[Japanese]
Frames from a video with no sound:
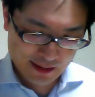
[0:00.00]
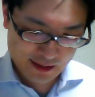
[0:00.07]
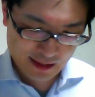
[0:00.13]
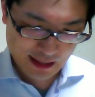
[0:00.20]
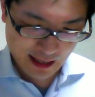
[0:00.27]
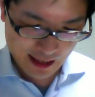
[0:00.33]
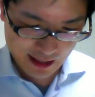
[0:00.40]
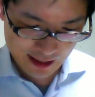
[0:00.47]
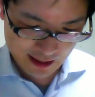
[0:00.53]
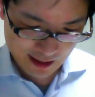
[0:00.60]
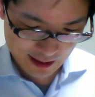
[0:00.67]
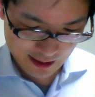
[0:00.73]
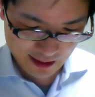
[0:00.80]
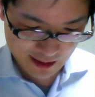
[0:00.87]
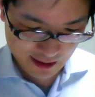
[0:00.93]

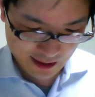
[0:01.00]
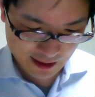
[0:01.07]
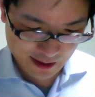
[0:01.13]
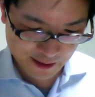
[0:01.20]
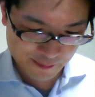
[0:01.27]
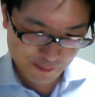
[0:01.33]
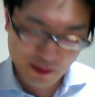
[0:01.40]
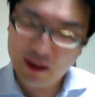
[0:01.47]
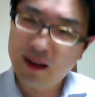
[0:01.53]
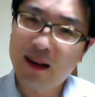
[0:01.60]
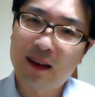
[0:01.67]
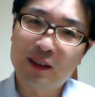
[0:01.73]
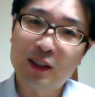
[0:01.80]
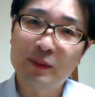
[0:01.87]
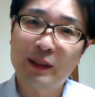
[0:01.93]
で、
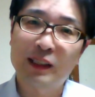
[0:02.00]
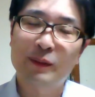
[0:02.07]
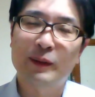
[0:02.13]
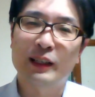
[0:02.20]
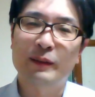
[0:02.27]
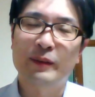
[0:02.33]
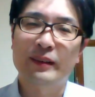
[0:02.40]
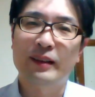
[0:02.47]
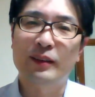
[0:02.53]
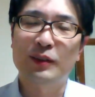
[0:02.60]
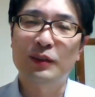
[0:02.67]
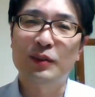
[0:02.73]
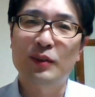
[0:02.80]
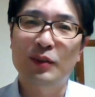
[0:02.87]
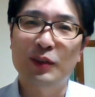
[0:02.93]
まあ、言うまでもありません。
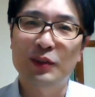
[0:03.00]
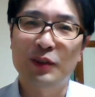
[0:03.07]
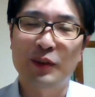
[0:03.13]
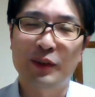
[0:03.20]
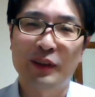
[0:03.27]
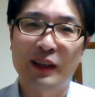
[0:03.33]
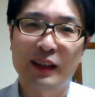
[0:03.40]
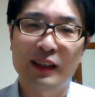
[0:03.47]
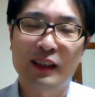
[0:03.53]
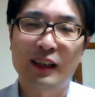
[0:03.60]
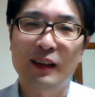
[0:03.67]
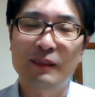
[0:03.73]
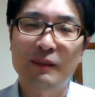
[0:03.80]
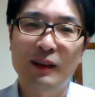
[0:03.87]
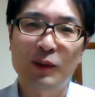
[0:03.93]
損失保障の財
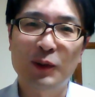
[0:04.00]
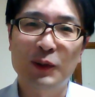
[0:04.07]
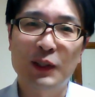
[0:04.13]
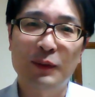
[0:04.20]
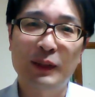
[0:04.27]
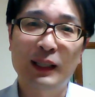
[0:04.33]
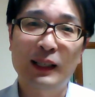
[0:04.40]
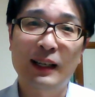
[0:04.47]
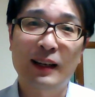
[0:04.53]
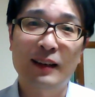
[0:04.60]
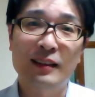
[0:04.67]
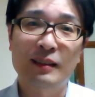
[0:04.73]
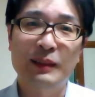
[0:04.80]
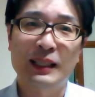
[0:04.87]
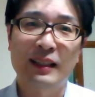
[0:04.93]
源は国民か
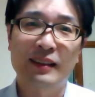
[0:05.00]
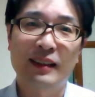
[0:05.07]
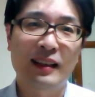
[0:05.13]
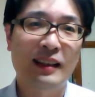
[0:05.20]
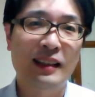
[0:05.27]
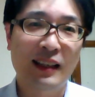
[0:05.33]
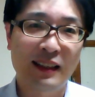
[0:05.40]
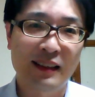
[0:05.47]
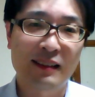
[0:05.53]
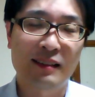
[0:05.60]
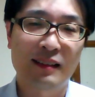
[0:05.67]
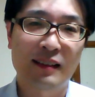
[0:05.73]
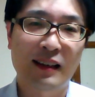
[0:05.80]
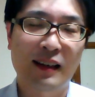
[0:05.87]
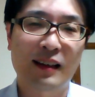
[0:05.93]
ら集めた税金で
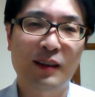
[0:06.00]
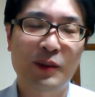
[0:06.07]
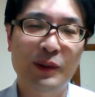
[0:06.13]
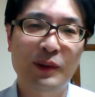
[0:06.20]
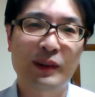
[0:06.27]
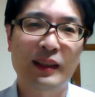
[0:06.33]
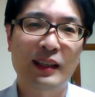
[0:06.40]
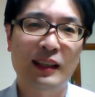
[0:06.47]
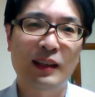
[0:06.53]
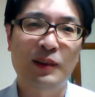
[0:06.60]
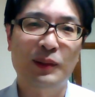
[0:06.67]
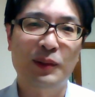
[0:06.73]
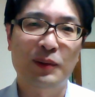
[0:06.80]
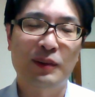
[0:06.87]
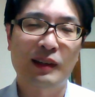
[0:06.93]
す。だからこそ税金
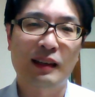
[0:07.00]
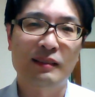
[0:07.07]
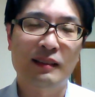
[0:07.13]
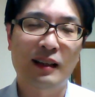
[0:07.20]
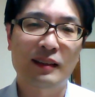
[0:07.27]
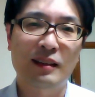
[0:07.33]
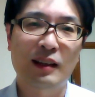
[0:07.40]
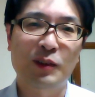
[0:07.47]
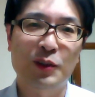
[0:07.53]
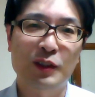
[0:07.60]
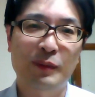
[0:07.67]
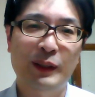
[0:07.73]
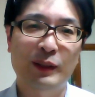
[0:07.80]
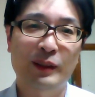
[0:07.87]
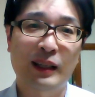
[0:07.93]
をどう使うかっていうのは
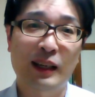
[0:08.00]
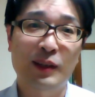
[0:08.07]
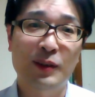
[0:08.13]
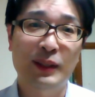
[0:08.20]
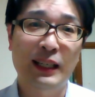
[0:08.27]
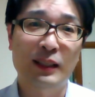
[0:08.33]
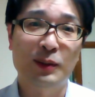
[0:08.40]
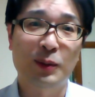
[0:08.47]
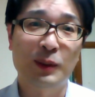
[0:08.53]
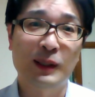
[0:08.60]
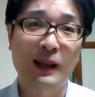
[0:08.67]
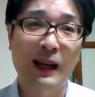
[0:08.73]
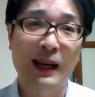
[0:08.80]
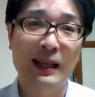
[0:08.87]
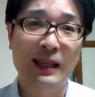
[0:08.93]
国民の代表である国
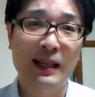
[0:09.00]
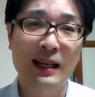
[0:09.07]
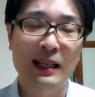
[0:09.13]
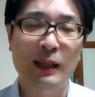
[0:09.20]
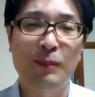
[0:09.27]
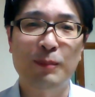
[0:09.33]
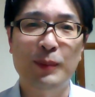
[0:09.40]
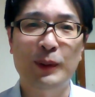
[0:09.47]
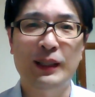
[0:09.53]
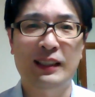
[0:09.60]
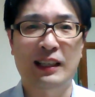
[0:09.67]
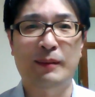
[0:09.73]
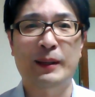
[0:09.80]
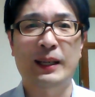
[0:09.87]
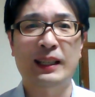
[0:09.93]
会が立法で
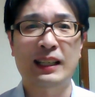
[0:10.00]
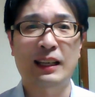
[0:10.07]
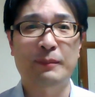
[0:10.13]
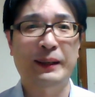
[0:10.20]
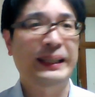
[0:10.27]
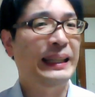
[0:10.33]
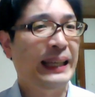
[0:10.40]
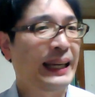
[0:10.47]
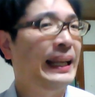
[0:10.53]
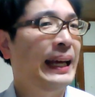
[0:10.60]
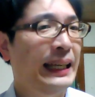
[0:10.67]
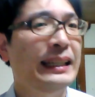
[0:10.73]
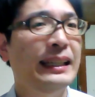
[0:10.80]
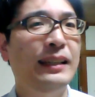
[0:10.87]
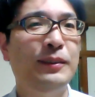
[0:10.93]
決めなければいけな
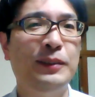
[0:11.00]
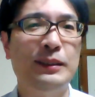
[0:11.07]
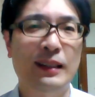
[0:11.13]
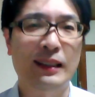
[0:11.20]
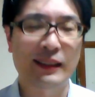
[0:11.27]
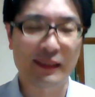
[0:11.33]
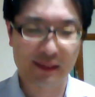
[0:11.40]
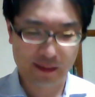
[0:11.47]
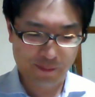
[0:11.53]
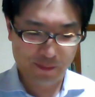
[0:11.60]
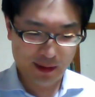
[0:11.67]
いっていうことなんです。